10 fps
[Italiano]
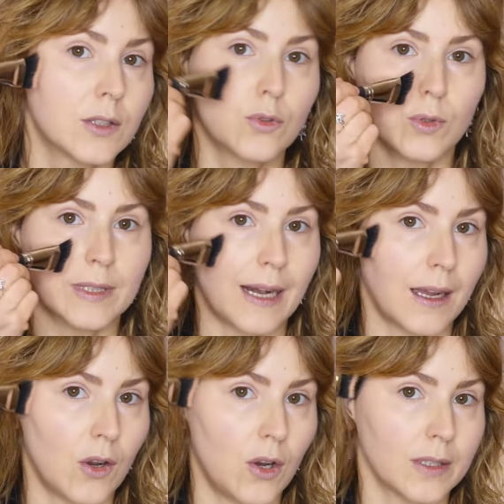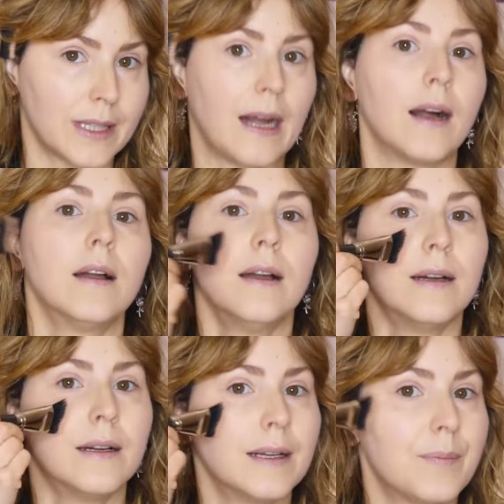tutta la gota
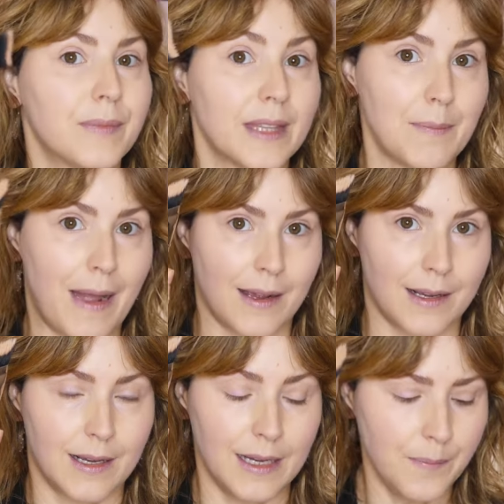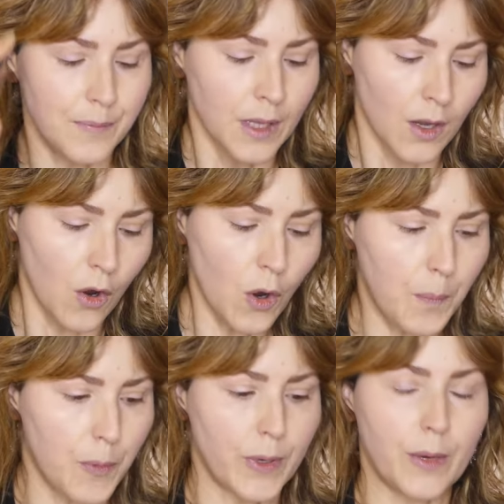um, di MAC,
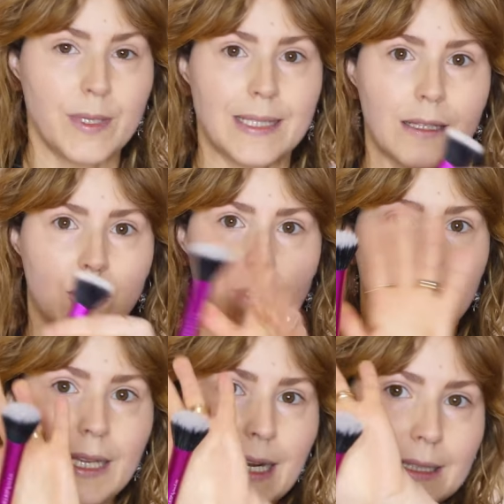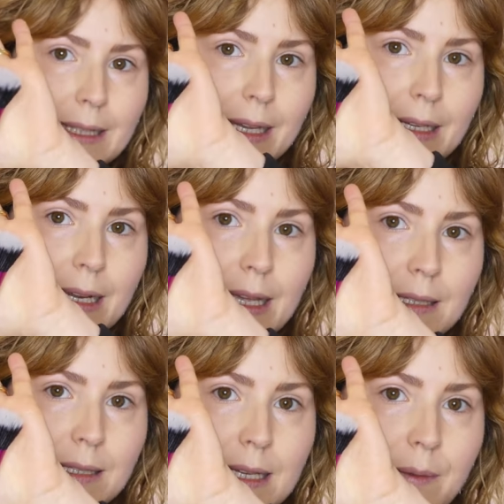oppure quest'altro di Real
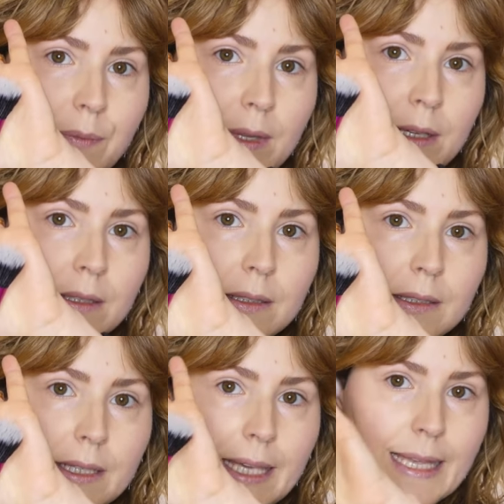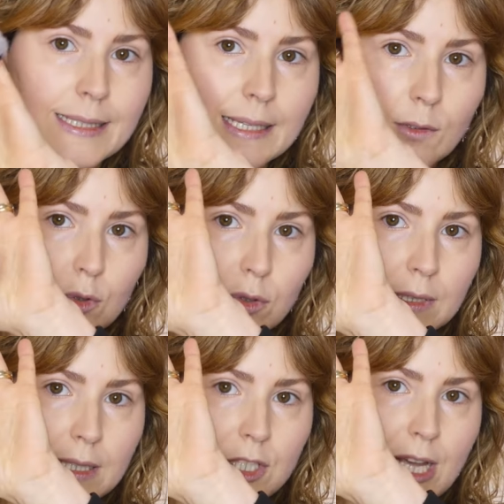Techniques che essendo
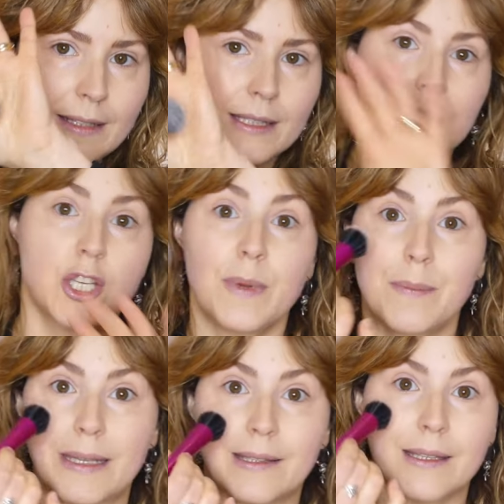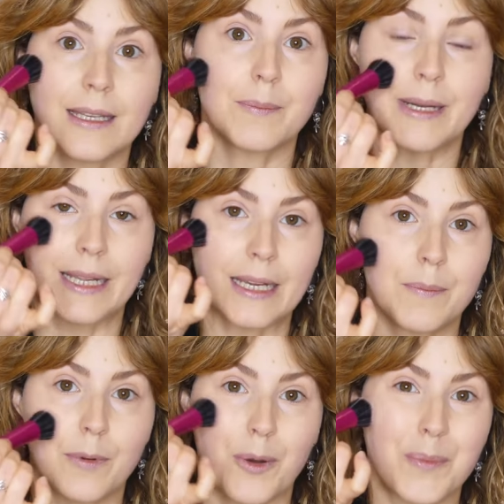tondeggiante ci permette di
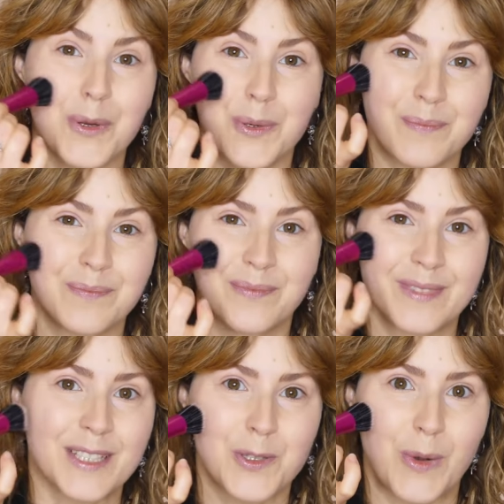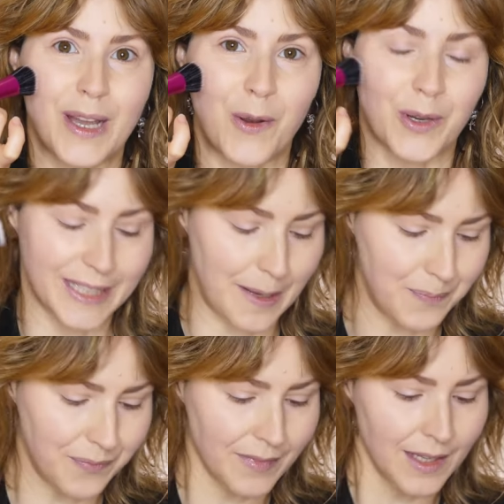rimanere proprio mm, sulla gota.